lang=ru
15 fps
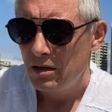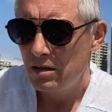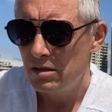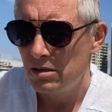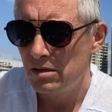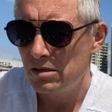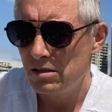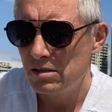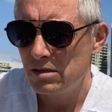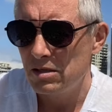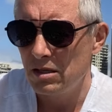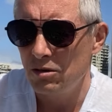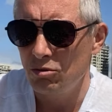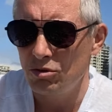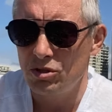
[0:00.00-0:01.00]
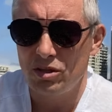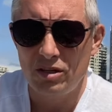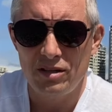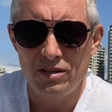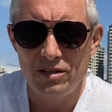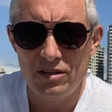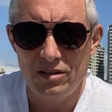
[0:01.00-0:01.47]
А, с одной
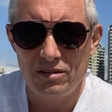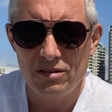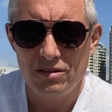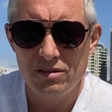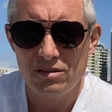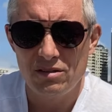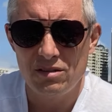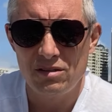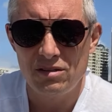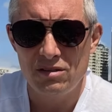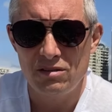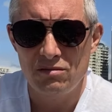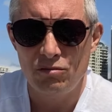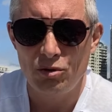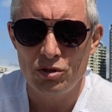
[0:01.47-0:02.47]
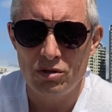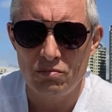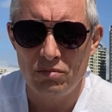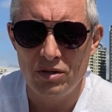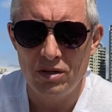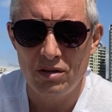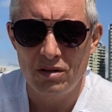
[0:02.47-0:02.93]
стороны, а, вроде
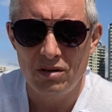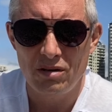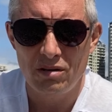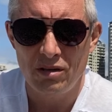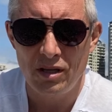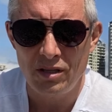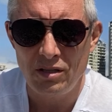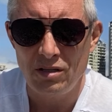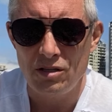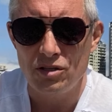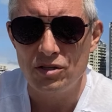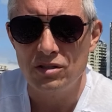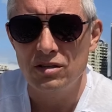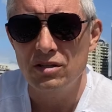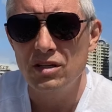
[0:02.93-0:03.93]
бы логично,